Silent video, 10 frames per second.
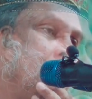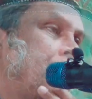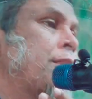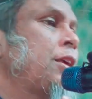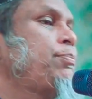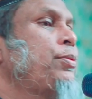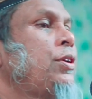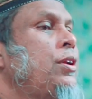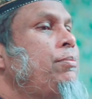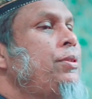আমাদের
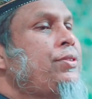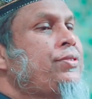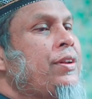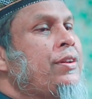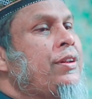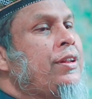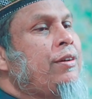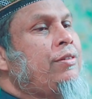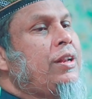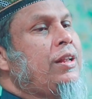প্রিয় নবী
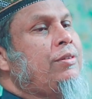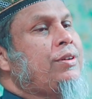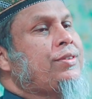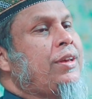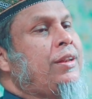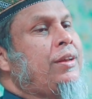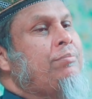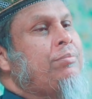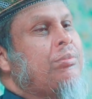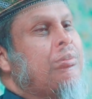সাল্লাহ আলী ওয়াসাল্লাম
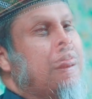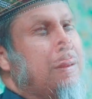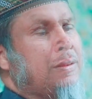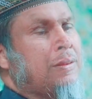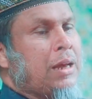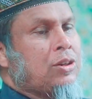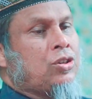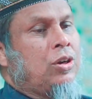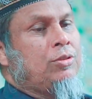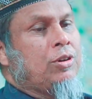তার
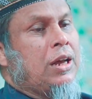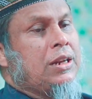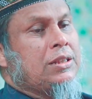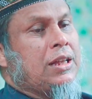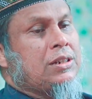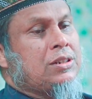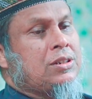সমকালে তার